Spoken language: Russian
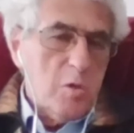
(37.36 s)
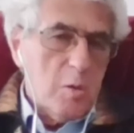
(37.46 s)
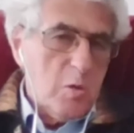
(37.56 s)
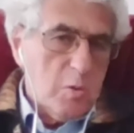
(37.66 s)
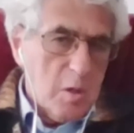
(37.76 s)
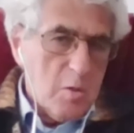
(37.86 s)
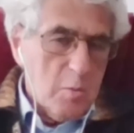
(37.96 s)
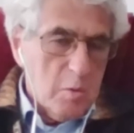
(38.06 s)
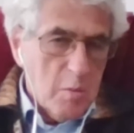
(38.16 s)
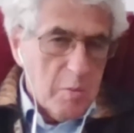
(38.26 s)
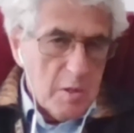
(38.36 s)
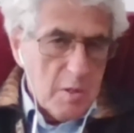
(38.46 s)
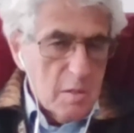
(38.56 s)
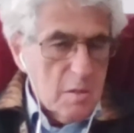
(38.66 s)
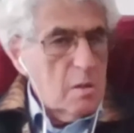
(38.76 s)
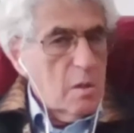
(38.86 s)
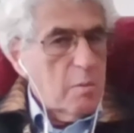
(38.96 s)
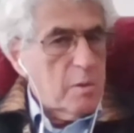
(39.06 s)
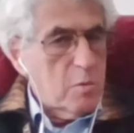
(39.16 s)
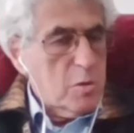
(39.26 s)
потому, что там что-то особенное
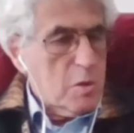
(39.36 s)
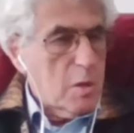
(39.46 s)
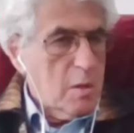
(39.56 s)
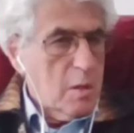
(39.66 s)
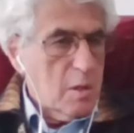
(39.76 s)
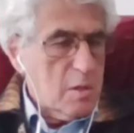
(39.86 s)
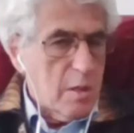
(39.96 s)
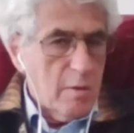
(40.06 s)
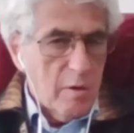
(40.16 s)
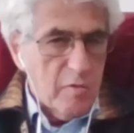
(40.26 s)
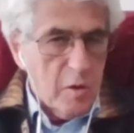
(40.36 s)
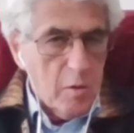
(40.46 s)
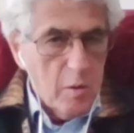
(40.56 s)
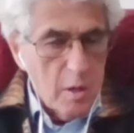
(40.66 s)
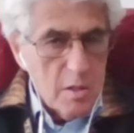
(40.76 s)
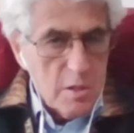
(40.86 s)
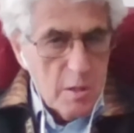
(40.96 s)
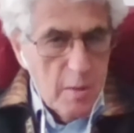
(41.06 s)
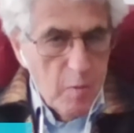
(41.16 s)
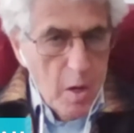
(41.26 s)
происходило, а потому что, когда арестовали второй
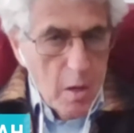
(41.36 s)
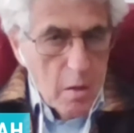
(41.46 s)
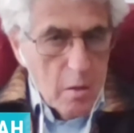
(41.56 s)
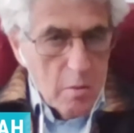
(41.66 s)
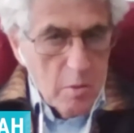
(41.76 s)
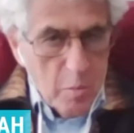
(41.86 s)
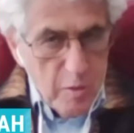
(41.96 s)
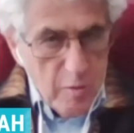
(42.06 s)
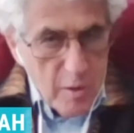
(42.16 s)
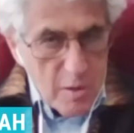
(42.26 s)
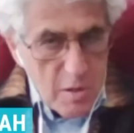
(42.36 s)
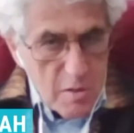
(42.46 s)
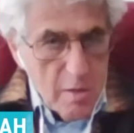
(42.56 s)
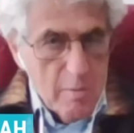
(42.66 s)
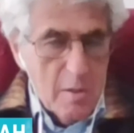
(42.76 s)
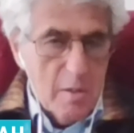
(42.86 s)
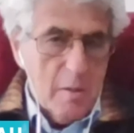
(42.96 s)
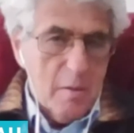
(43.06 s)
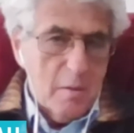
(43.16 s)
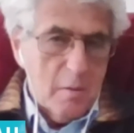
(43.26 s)
раз, Э, меня первый раз
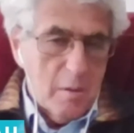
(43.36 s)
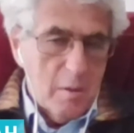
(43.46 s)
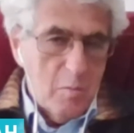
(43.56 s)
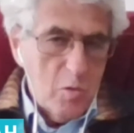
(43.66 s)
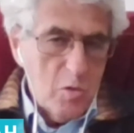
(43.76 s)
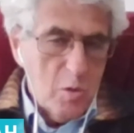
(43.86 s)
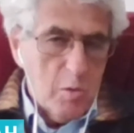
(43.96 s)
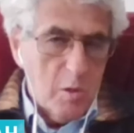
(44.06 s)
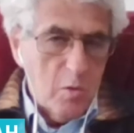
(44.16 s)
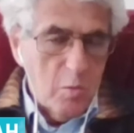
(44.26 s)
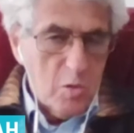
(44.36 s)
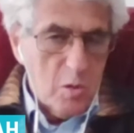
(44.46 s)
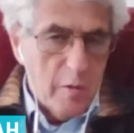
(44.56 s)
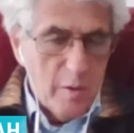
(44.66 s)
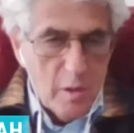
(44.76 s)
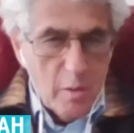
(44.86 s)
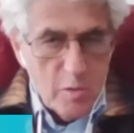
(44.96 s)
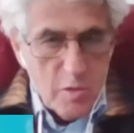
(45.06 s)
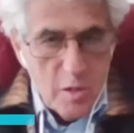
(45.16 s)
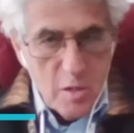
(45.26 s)
арестовали, э, и можно было думать, что, наверное,
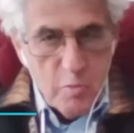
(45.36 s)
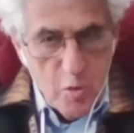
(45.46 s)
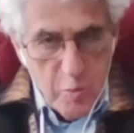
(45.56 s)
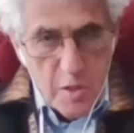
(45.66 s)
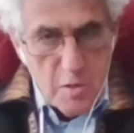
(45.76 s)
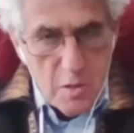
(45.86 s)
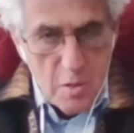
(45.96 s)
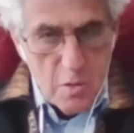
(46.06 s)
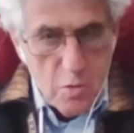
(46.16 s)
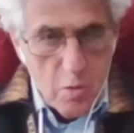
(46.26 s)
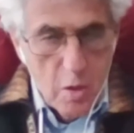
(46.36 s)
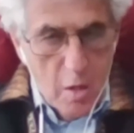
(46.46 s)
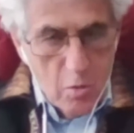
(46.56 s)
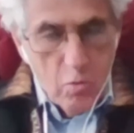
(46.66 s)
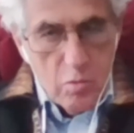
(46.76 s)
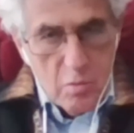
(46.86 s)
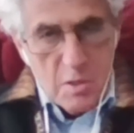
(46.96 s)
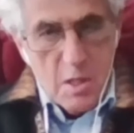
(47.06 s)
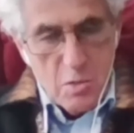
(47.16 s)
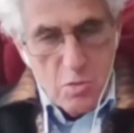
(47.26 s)
они просто хотят предупредить, что, ну,
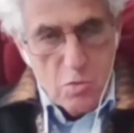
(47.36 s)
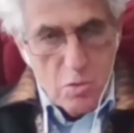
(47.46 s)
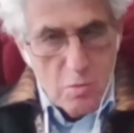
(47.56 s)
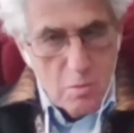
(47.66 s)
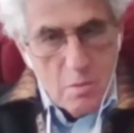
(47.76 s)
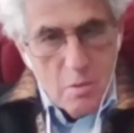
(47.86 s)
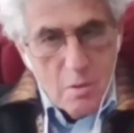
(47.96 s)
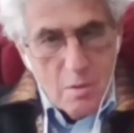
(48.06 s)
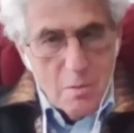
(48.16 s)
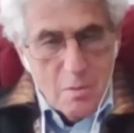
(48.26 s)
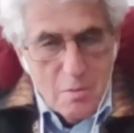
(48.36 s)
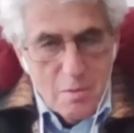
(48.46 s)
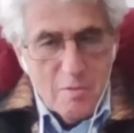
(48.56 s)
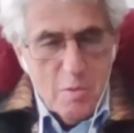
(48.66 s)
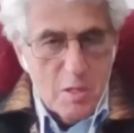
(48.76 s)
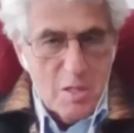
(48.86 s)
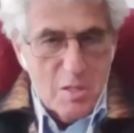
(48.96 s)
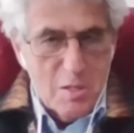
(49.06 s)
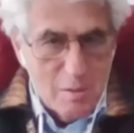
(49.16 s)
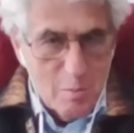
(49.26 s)
сказать, слушай, ты совсем
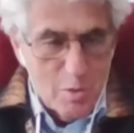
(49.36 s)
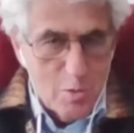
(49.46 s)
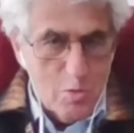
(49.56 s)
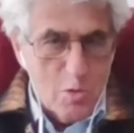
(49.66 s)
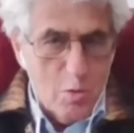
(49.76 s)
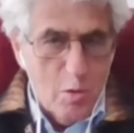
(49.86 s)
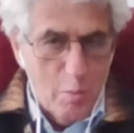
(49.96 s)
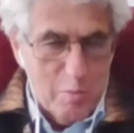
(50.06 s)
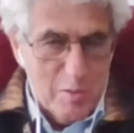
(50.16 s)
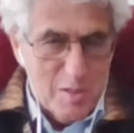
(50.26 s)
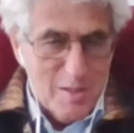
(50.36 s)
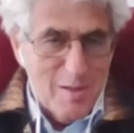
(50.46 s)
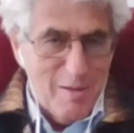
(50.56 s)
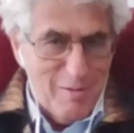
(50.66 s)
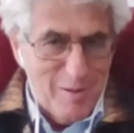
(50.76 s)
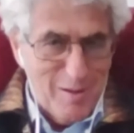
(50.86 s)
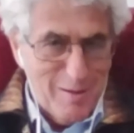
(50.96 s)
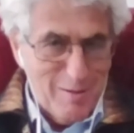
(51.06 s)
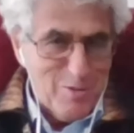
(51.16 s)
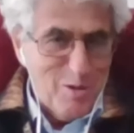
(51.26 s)
кретин, мы тебе уже столько сигналов
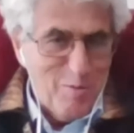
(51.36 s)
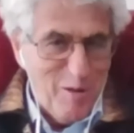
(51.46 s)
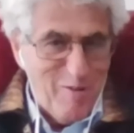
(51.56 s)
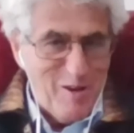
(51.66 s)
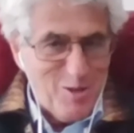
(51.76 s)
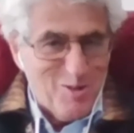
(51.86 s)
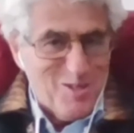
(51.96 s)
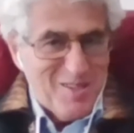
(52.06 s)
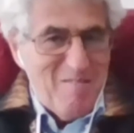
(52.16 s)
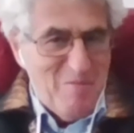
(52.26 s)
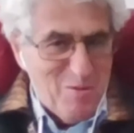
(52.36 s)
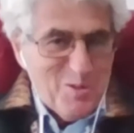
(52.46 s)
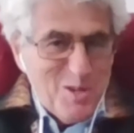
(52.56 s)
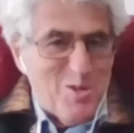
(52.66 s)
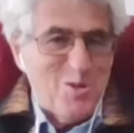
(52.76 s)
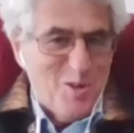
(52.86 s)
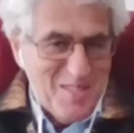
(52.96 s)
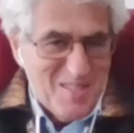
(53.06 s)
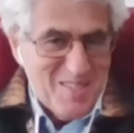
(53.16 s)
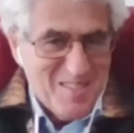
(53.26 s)
дали, а ты все не понимаешь, но ну, вот тебе, вот тебе
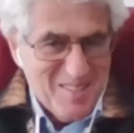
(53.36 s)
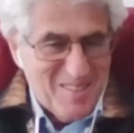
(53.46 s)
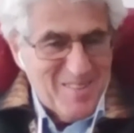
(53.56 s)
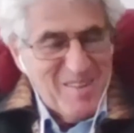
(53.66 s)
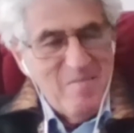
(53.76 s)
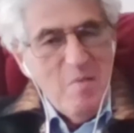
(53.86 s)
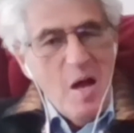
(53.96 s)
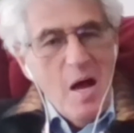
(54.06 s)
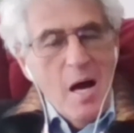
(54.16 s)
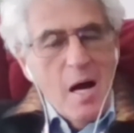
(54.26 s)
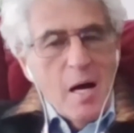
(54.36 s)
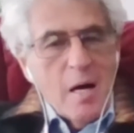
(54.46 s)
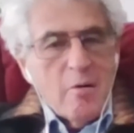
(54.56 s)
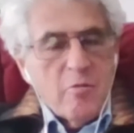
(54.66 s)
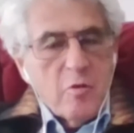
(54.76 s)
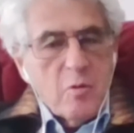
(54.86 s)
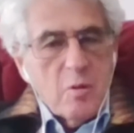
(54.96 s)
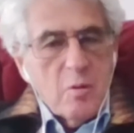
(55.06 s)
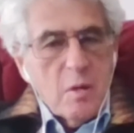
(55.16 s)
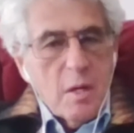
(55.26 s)
еще один сигнал, да?
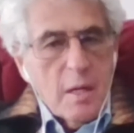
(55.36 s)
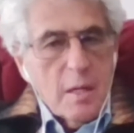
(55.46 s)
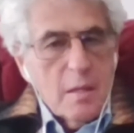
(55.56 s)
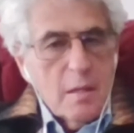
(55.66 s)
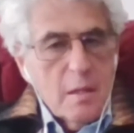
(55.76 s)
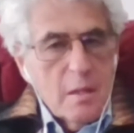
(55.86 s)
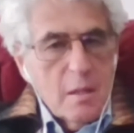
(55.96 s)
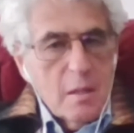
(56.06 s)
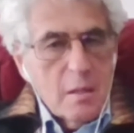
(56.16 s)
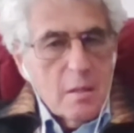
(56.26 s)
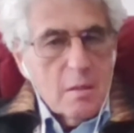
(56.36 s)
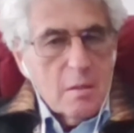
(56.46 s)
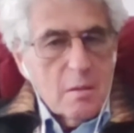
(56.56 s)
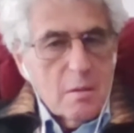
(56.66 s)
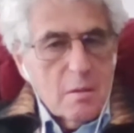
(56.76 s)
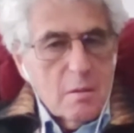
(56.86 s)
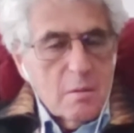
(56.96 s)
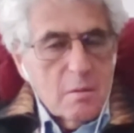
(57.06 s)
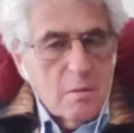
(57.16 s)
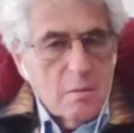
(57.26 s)
Вот, но когда э,
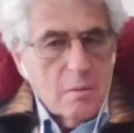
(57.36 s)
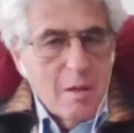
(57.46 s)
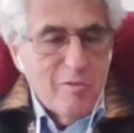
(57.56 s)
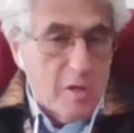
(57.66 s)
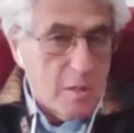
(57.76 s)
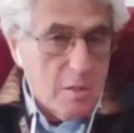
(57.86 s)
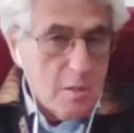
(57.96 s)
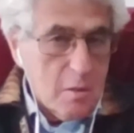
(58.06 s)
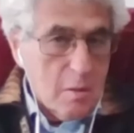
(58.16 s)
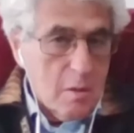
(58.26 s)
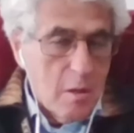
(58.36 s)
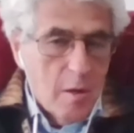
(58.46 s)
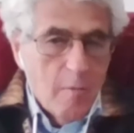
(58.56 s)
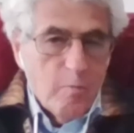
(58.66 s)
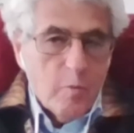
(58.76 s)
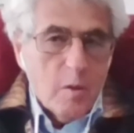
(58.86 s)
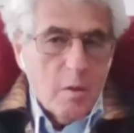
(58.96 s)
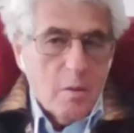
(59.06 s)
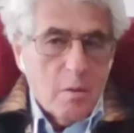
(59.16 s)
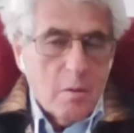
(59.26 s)
на выходе,
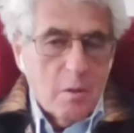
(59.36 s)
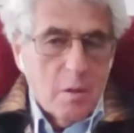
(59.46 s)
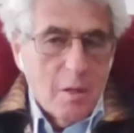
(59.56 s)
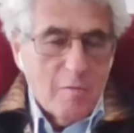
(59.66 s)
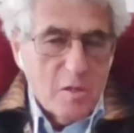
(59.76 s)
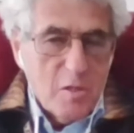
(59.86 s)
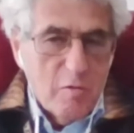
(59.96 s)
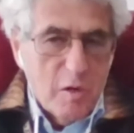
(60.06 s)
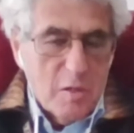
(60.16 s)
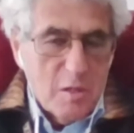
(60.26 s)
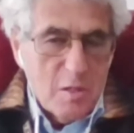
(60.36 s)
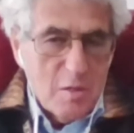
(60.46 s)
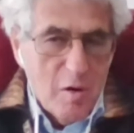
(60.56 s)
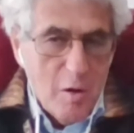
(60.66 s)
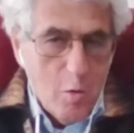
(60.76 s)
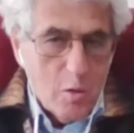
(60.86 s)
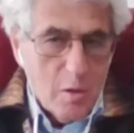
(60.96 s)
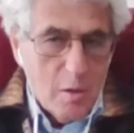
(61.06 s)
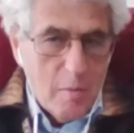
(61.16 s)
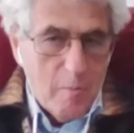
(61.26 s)
э, не дав даже выйти за
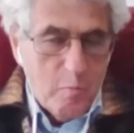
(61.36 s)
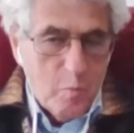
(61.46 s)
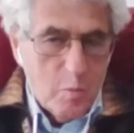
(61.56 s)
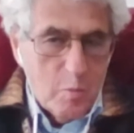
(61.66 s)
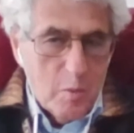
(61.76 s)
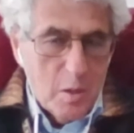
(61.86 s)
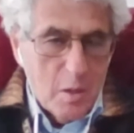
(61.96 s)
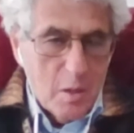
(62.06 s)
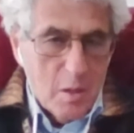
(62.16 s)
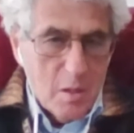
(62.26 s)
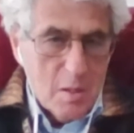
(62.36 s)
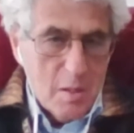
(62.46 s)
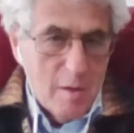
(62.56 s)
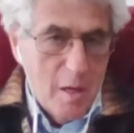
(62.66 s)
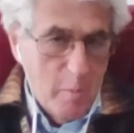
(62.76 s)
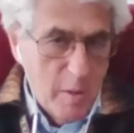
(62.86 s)
ворота, меня арестовали